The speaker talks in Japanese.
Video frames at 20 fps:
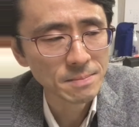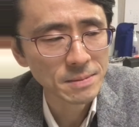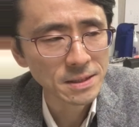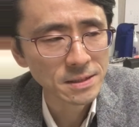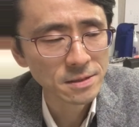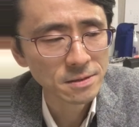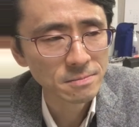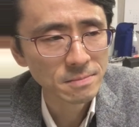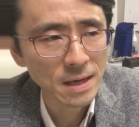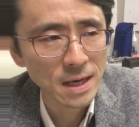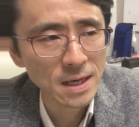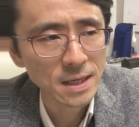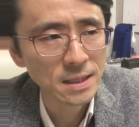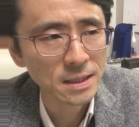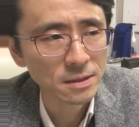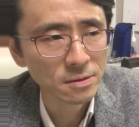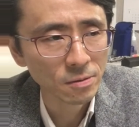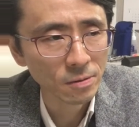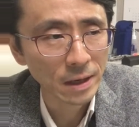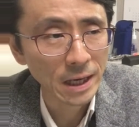水回り
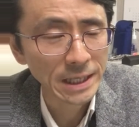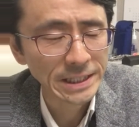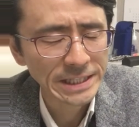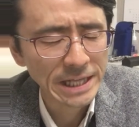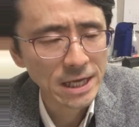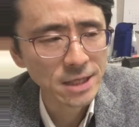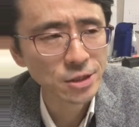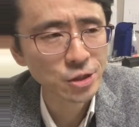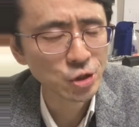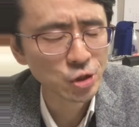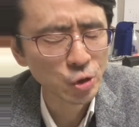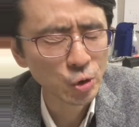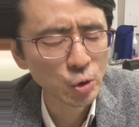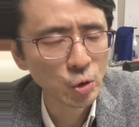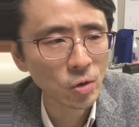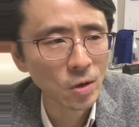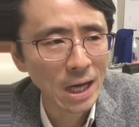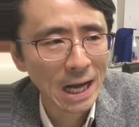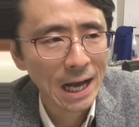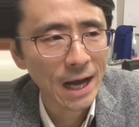とか天井と
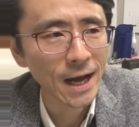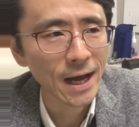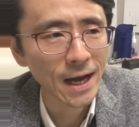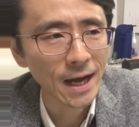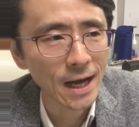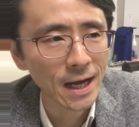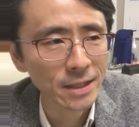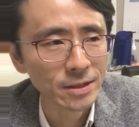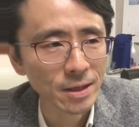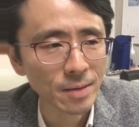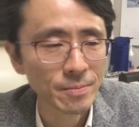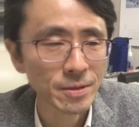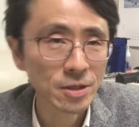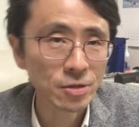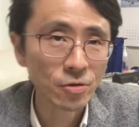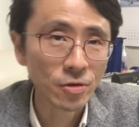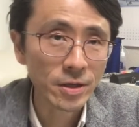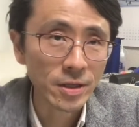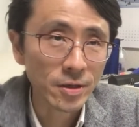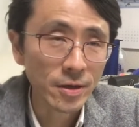かあとは
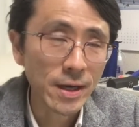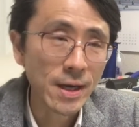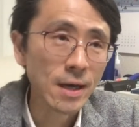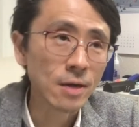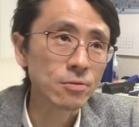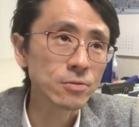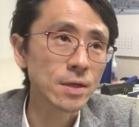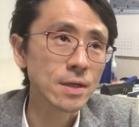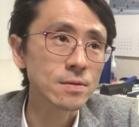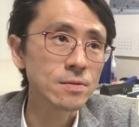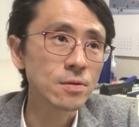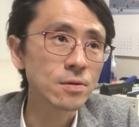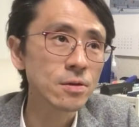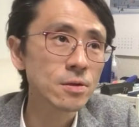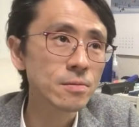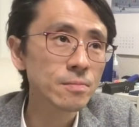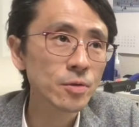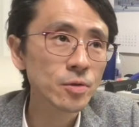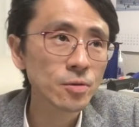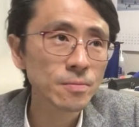ビルトインのエアコンとかそうい
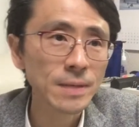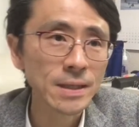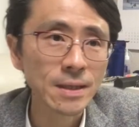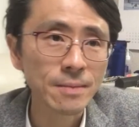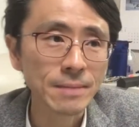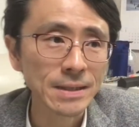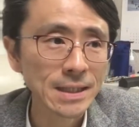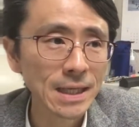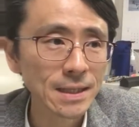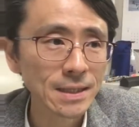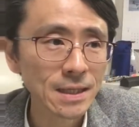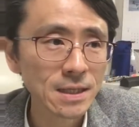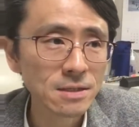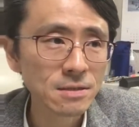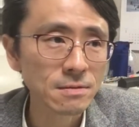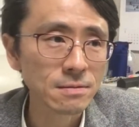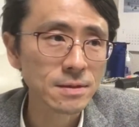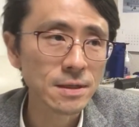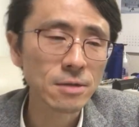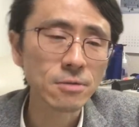うものまでまた新し
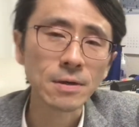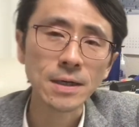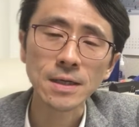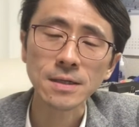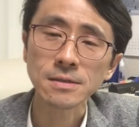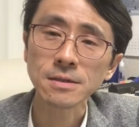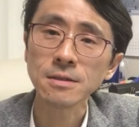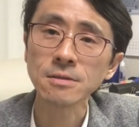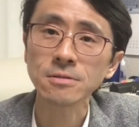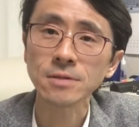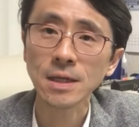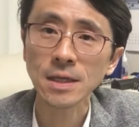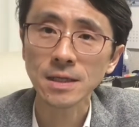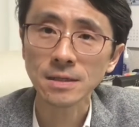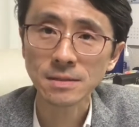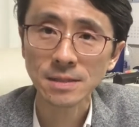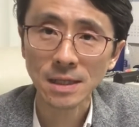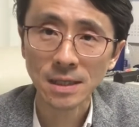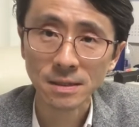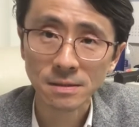くゼロから次の
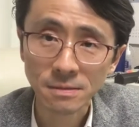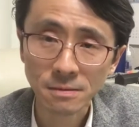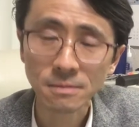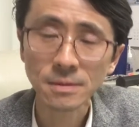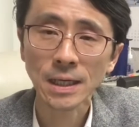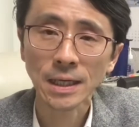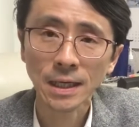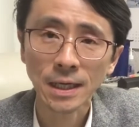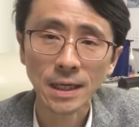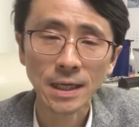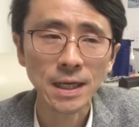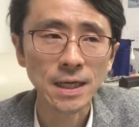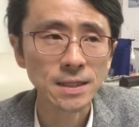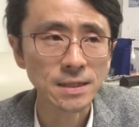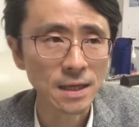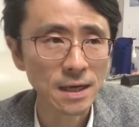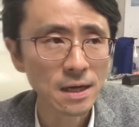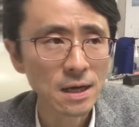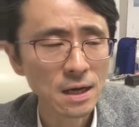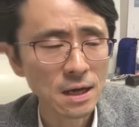テナントさんが作んなきゃいけないん
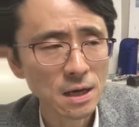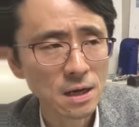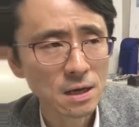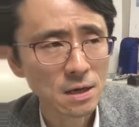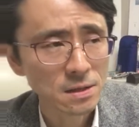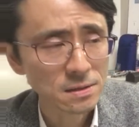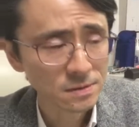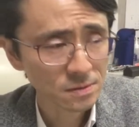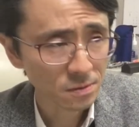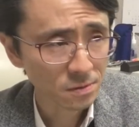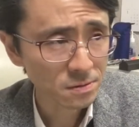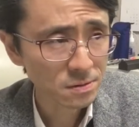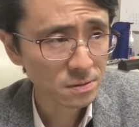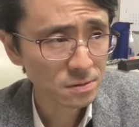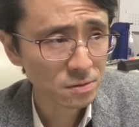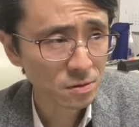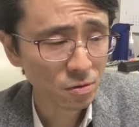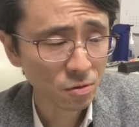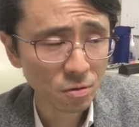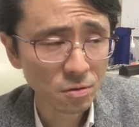でそうす
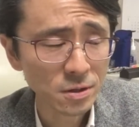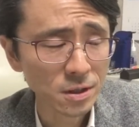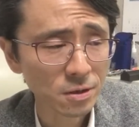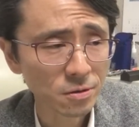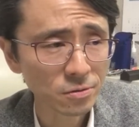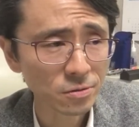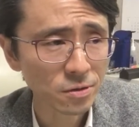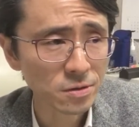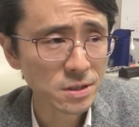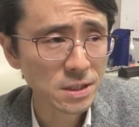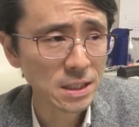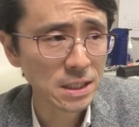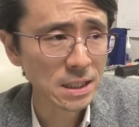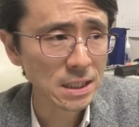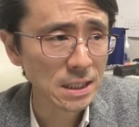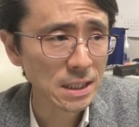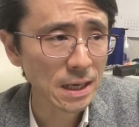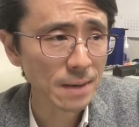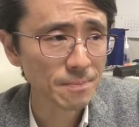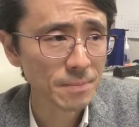ると特にこの時
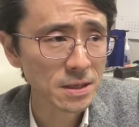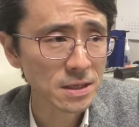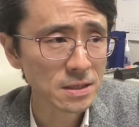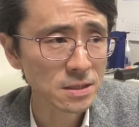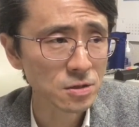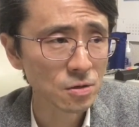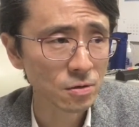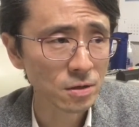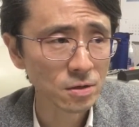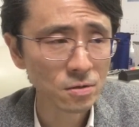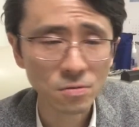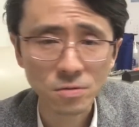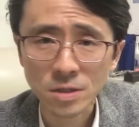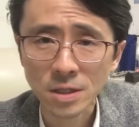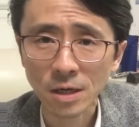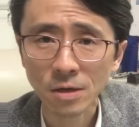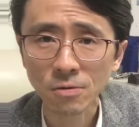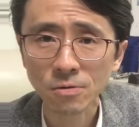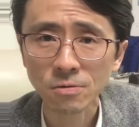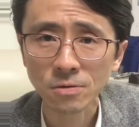期やっぱり初期投資
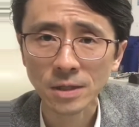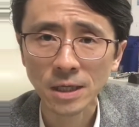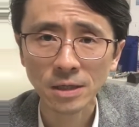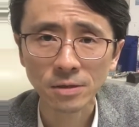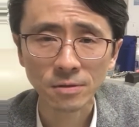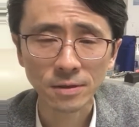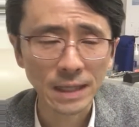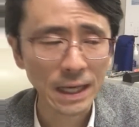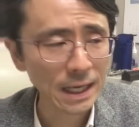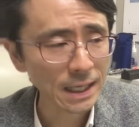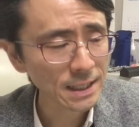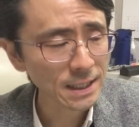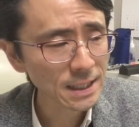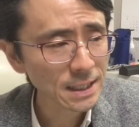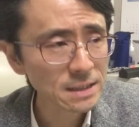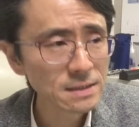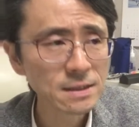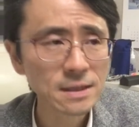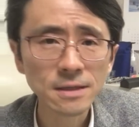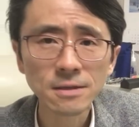が多くなるとなかな
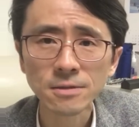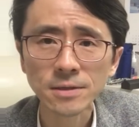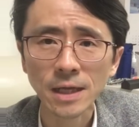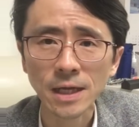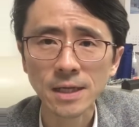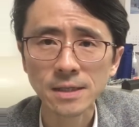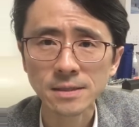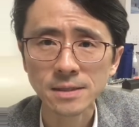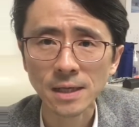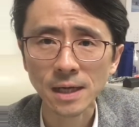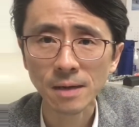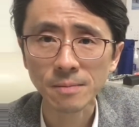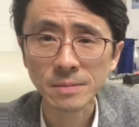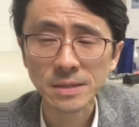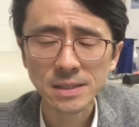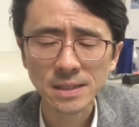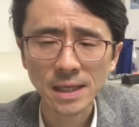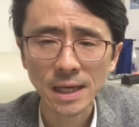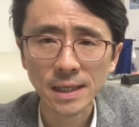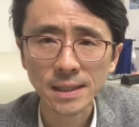か次のテナントさんが見
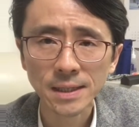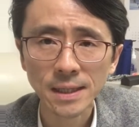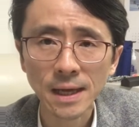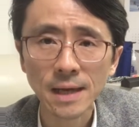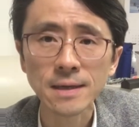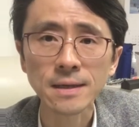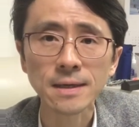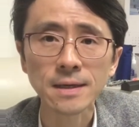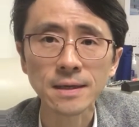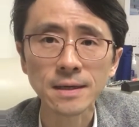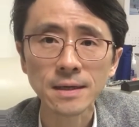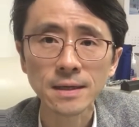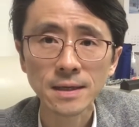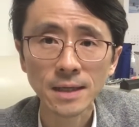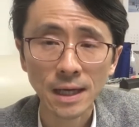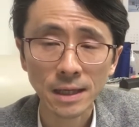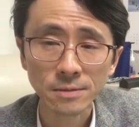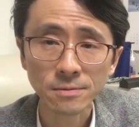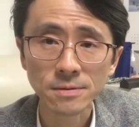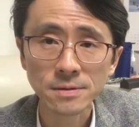つかんない
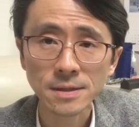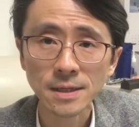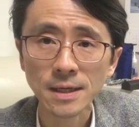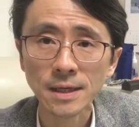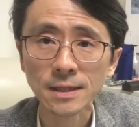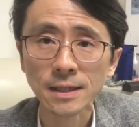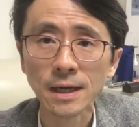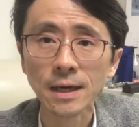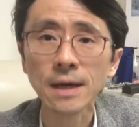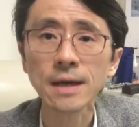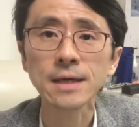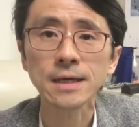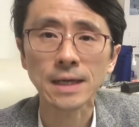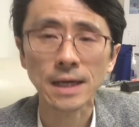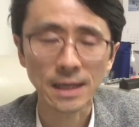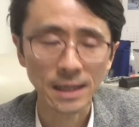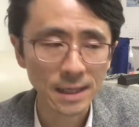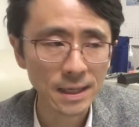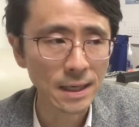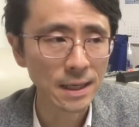可能性が高いか
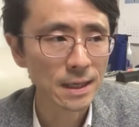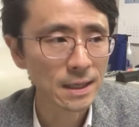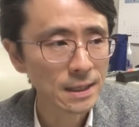ら、